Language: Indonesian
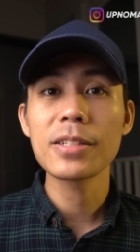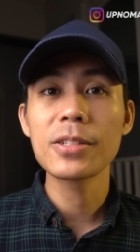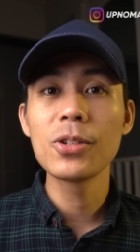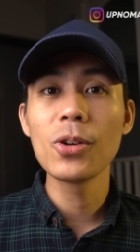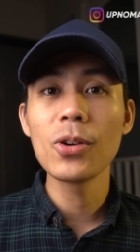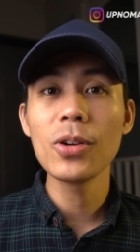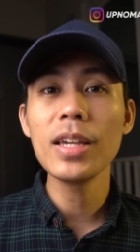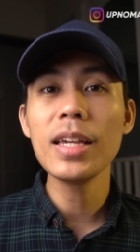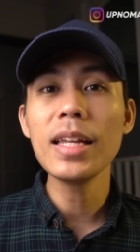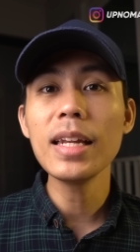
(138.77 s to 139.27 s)

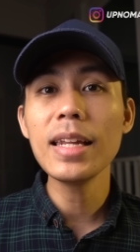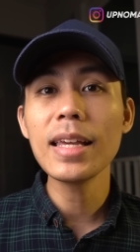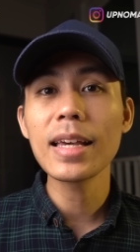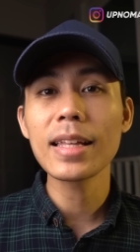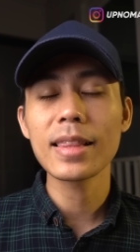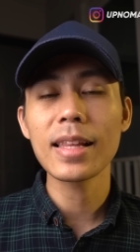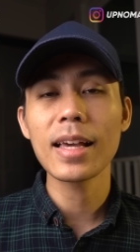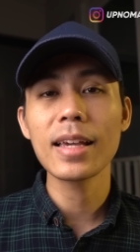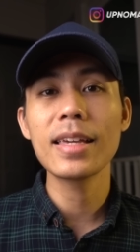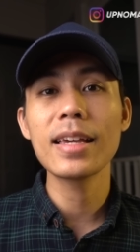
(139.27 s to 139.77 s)
Doi
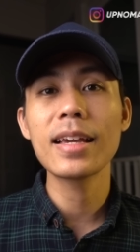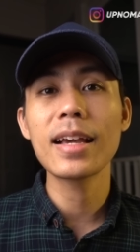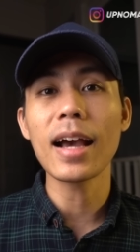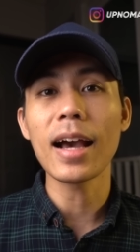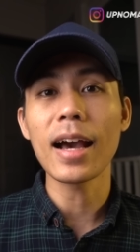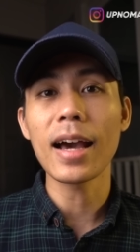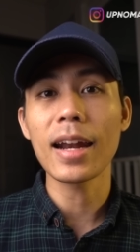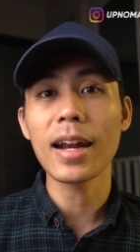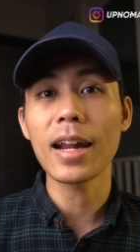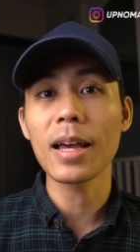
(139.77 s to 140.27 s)
lihat lagi ke
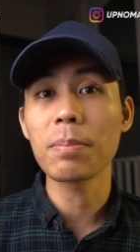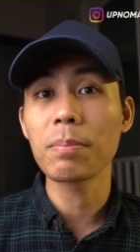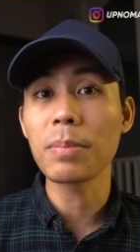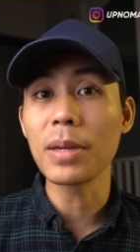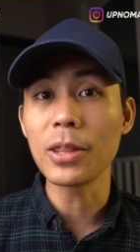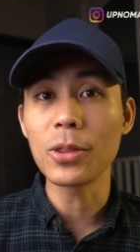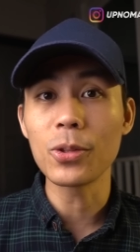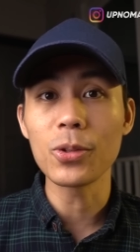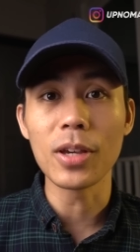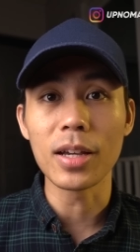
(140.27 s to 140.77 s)
arah
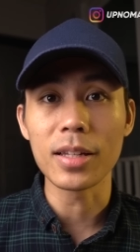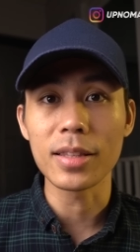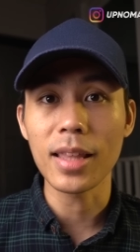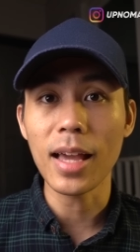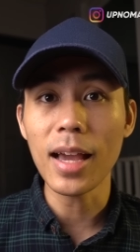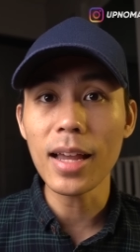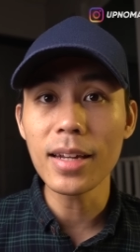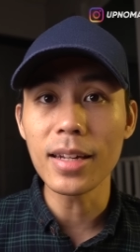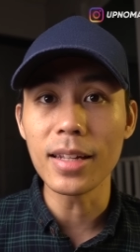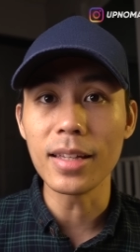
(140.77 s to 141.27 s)
pintu yang
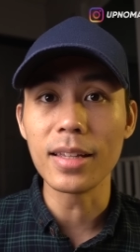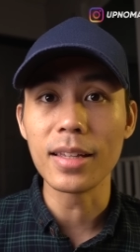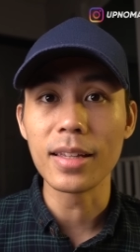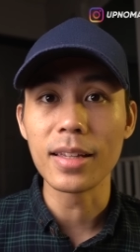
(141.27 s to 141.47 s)
tadi,